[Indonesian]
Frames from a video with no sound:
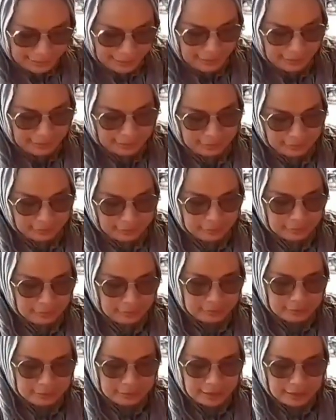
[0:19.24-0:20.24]
baru
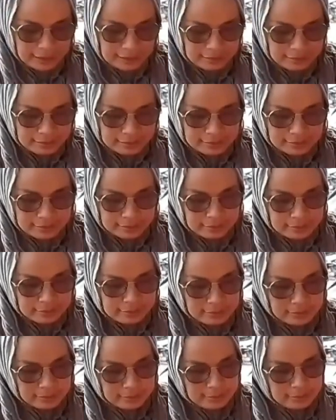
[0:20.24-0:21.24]
dibuka sekitar
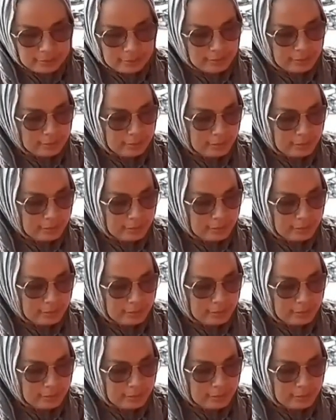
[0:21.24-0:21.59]
pukul 9